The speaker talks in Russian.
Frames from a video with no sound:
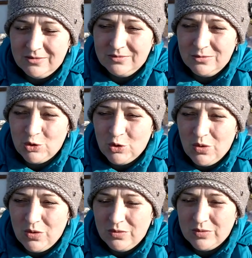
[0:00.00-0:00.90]

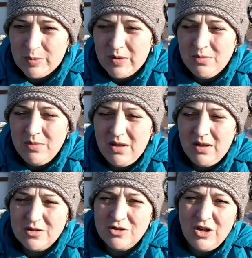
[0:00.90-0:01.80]
мужиков с
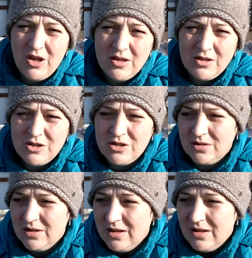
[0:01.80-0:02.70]
похмелья, женщин,